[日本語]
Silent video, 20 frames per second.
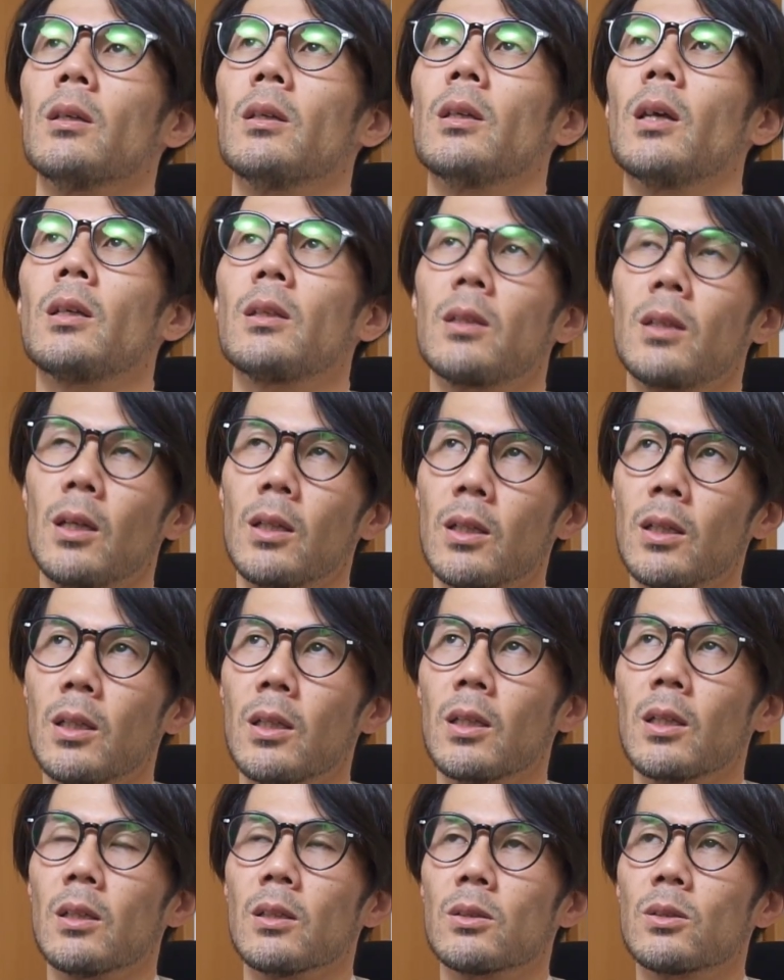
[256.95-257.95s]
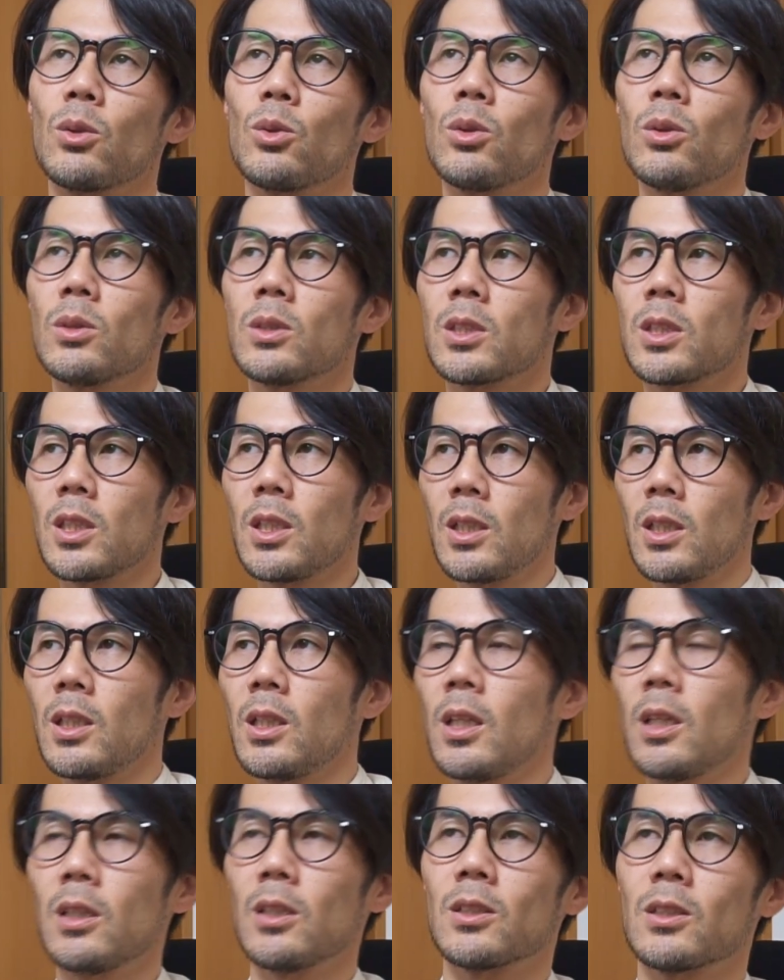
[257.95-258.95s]
だったり、その心理
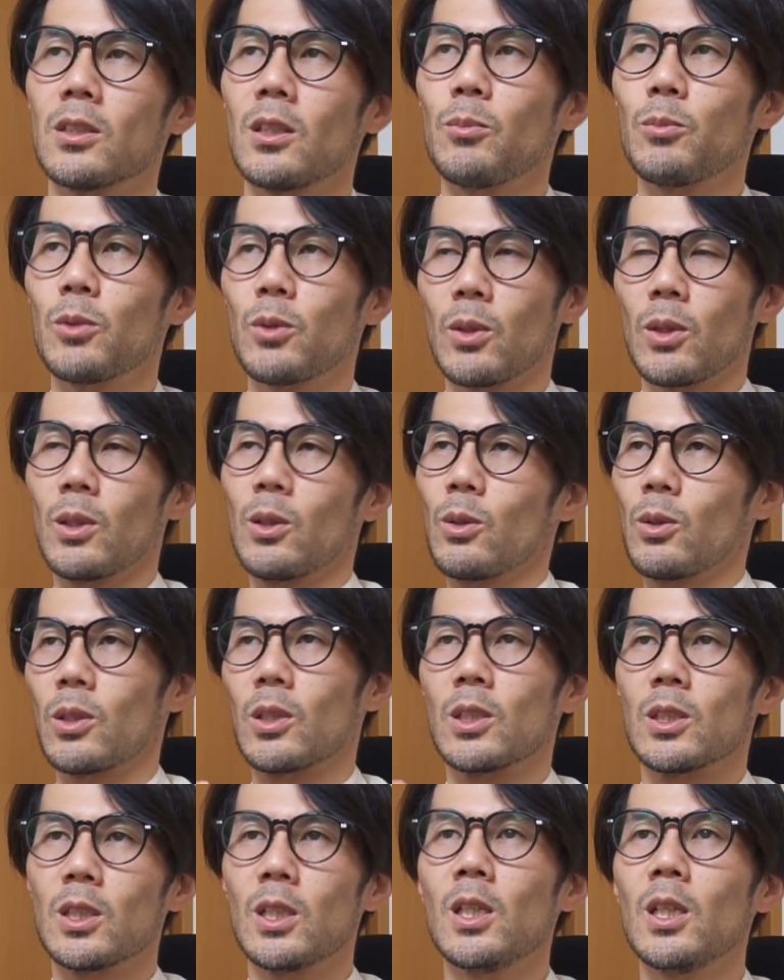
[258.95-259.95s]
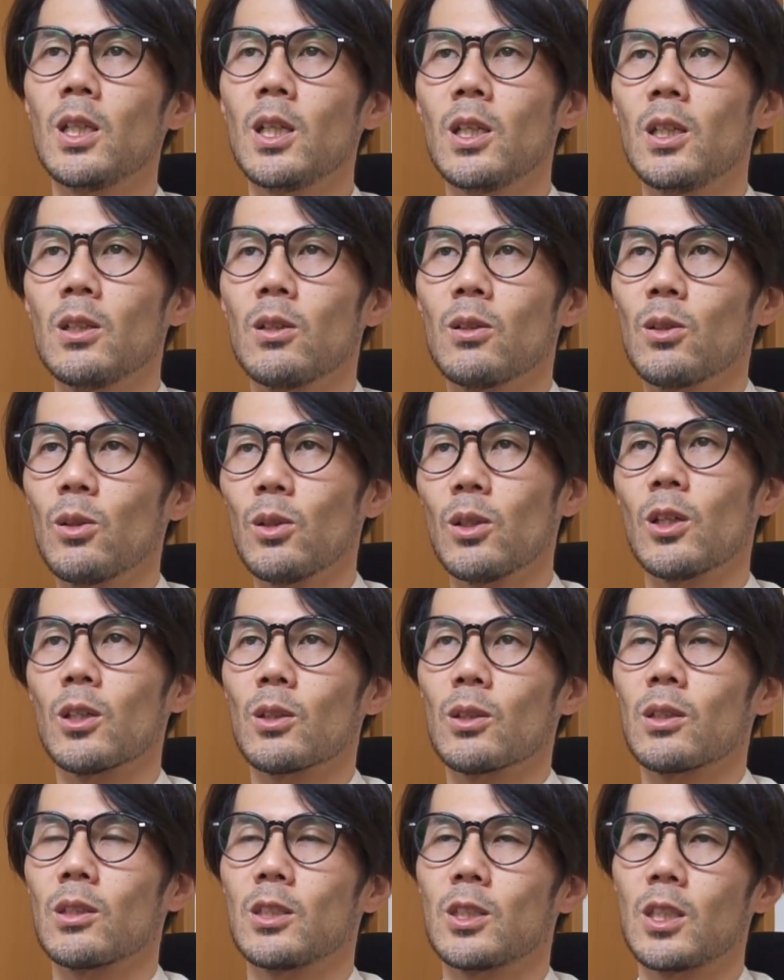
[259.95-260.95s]
的なスナップとかで撮ってて心理的な距離が
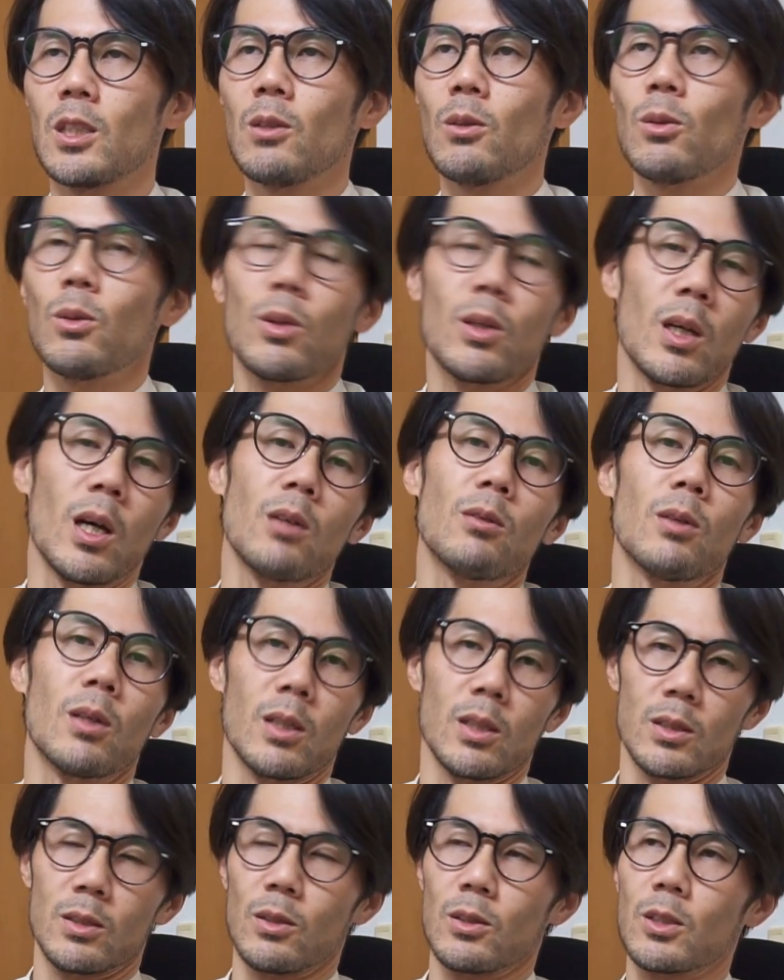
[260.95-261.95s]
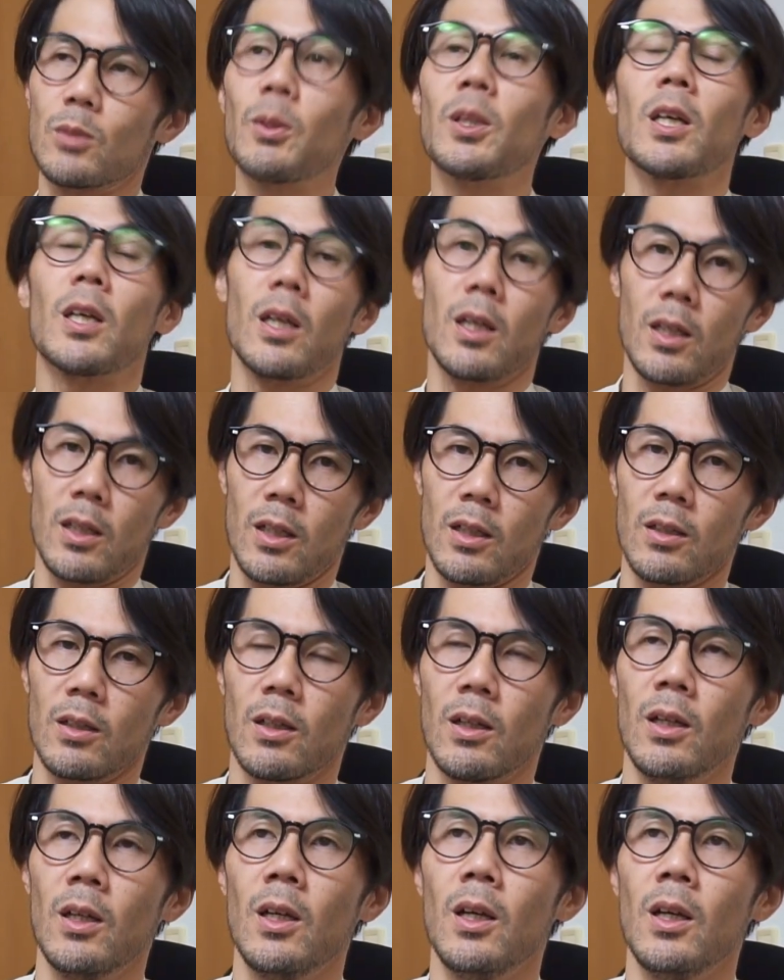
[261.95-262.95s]
しんどい時があるわけですよ。詰めなきゃいけないから。